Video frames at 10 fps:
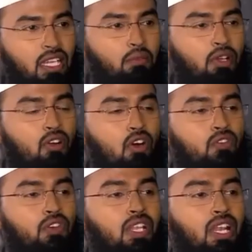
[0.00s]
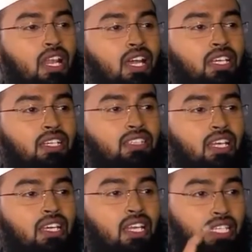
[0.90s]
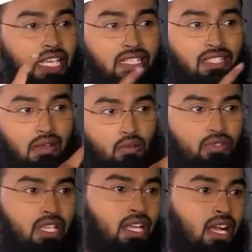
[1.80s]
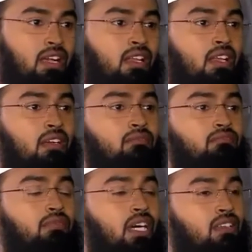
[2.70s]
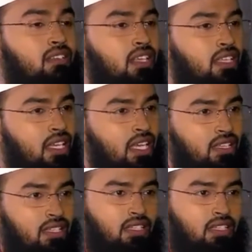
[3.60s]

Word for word: दिल में खौफ और डर अल्लाह का इख्तियार करना ये इसका रोज़े का मकसद है याद